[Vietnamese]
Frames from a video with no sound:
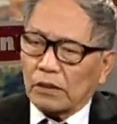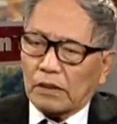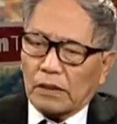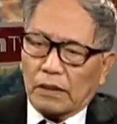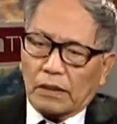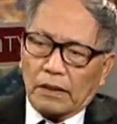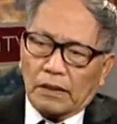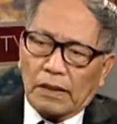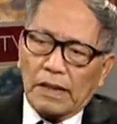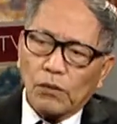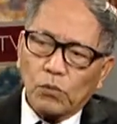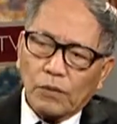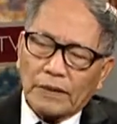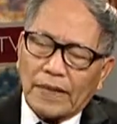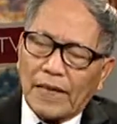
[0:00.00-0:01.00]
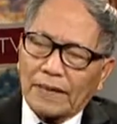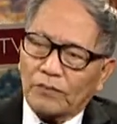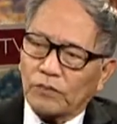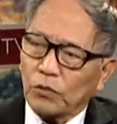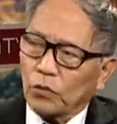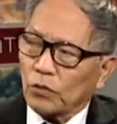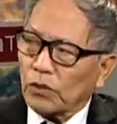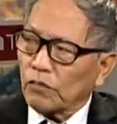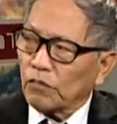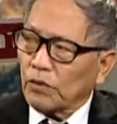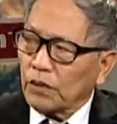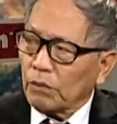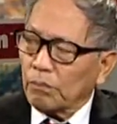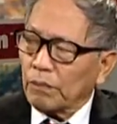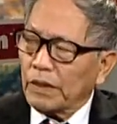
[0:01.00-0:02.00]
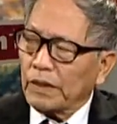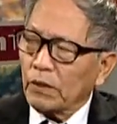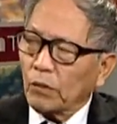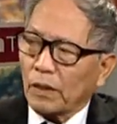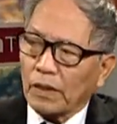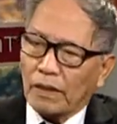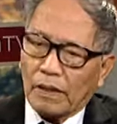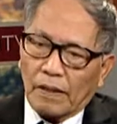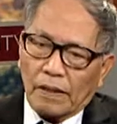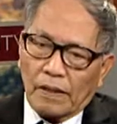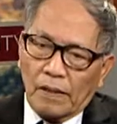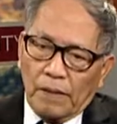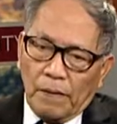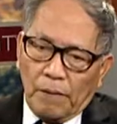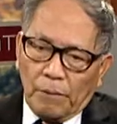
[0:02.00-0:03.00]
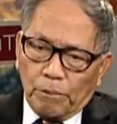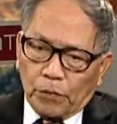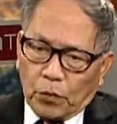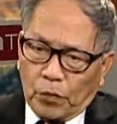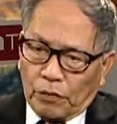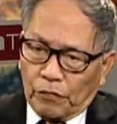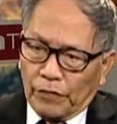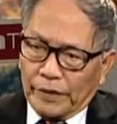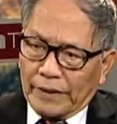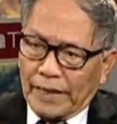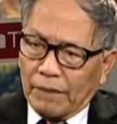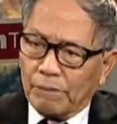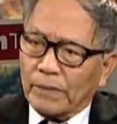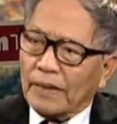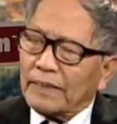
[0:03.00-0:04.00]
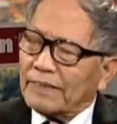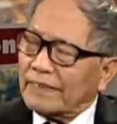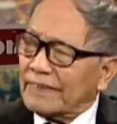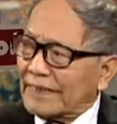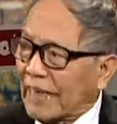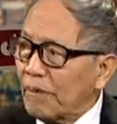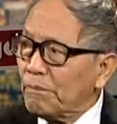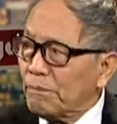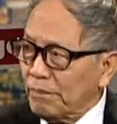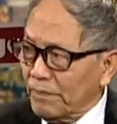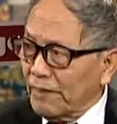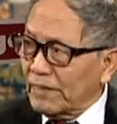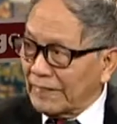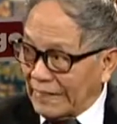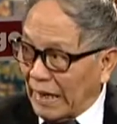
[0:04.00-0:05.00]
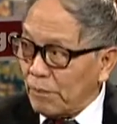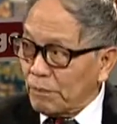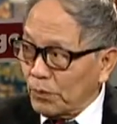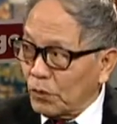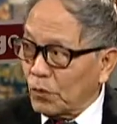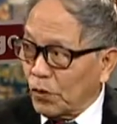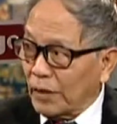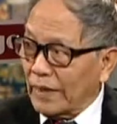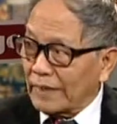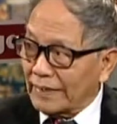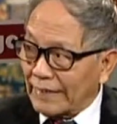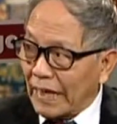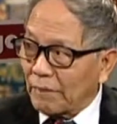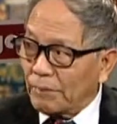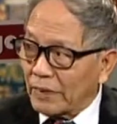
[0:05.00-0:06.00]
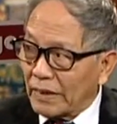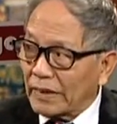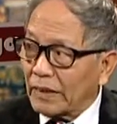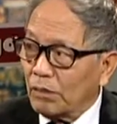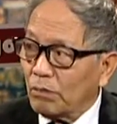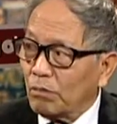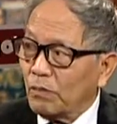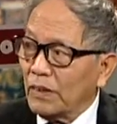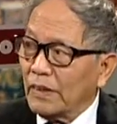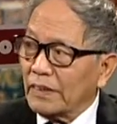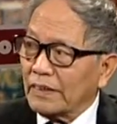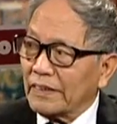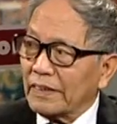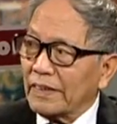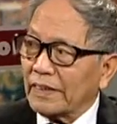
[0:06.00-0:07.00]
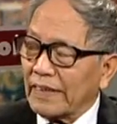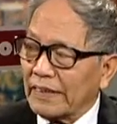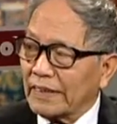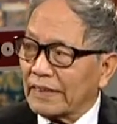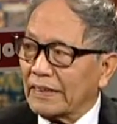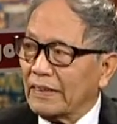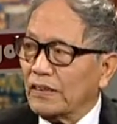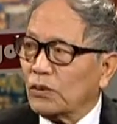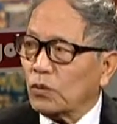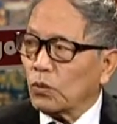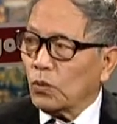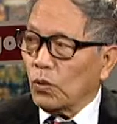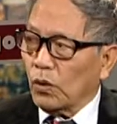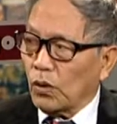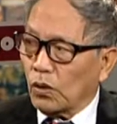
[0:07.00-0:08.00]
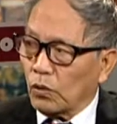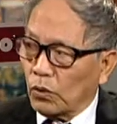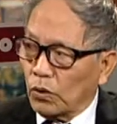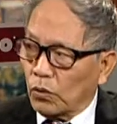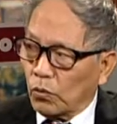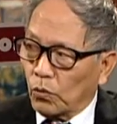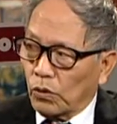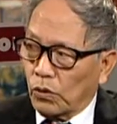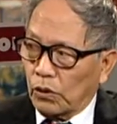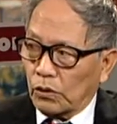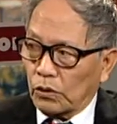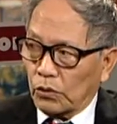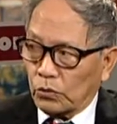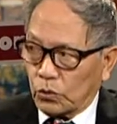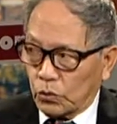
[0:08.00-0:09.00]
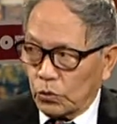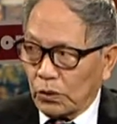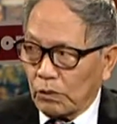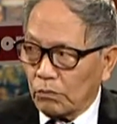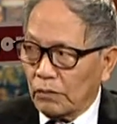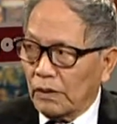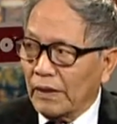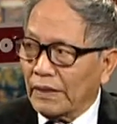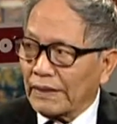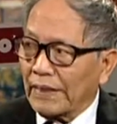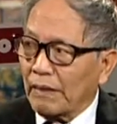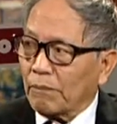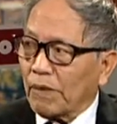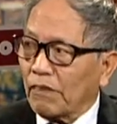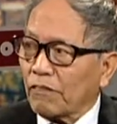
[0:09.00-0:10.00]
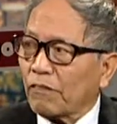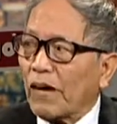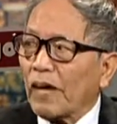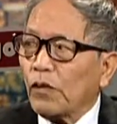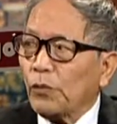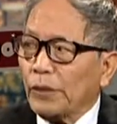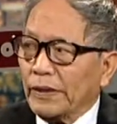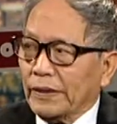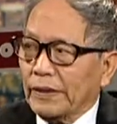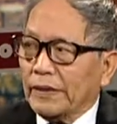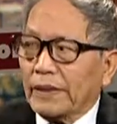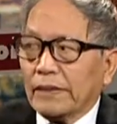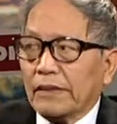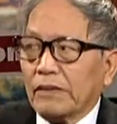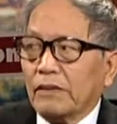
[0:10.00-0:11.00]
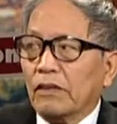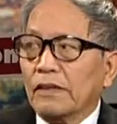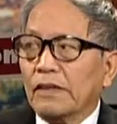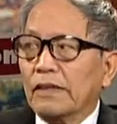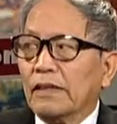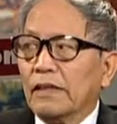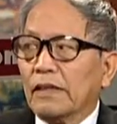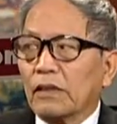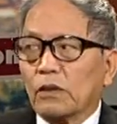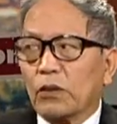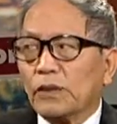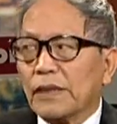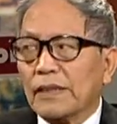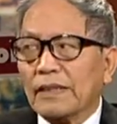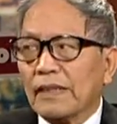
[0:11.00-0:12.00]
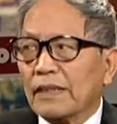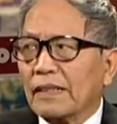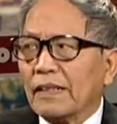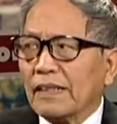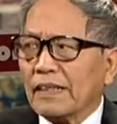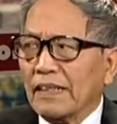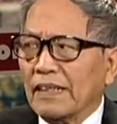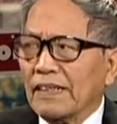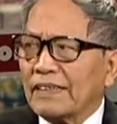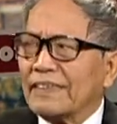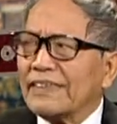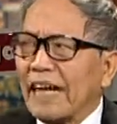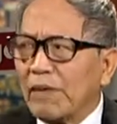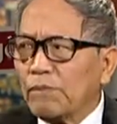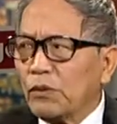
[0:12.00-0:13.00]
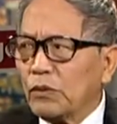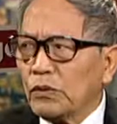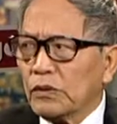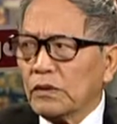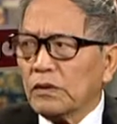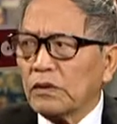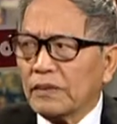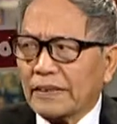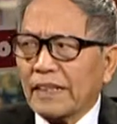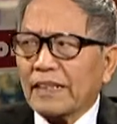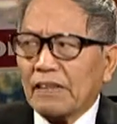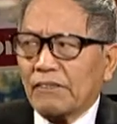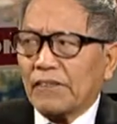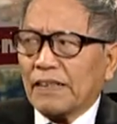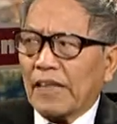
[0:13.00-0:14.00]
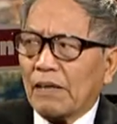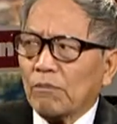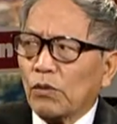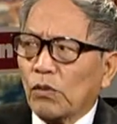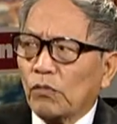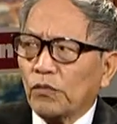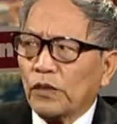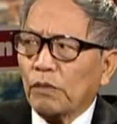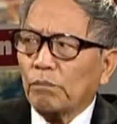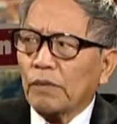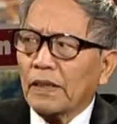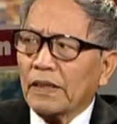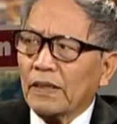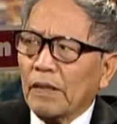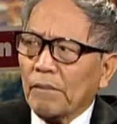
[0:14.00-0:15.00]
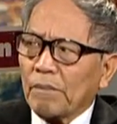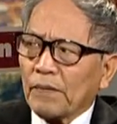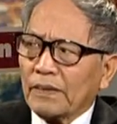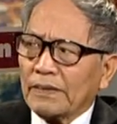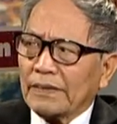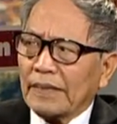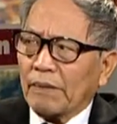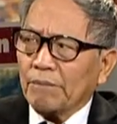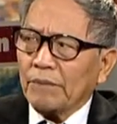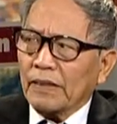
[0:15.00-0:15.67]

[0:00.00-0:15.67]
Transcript: à, các quốc gia ví dụ như Philippines hoặc à, hoặc Việt Nam dám dám tôi gọi là dám tấn công những cái căn cứ của của, của Trung Cộng để mà phá hủy những căn cứ đó đi thì tôi nghĩ rằng đây là dám thôi chứ chưa chắc là Việt Nam hoặc Philippines dám